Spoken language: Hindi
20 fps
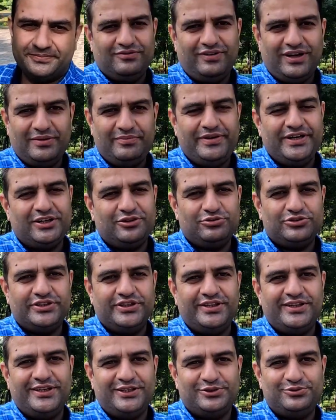वाई तो
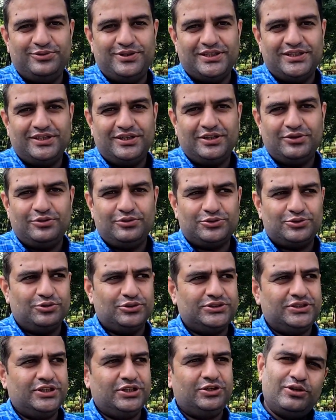सेल कर चुका था तो
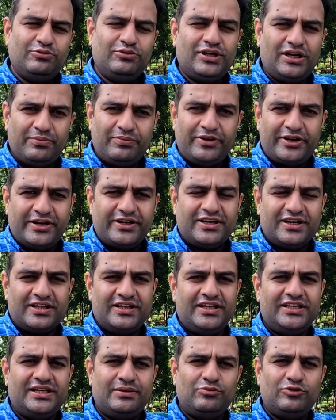सोचा क्यों ना अपग्रेड कर
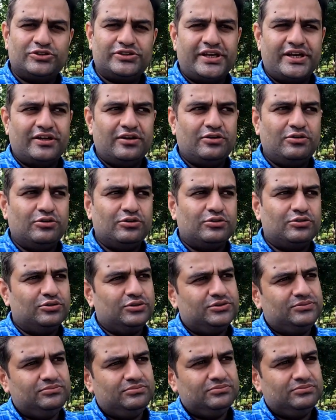दिया जाए मोटरसाइकिल को तो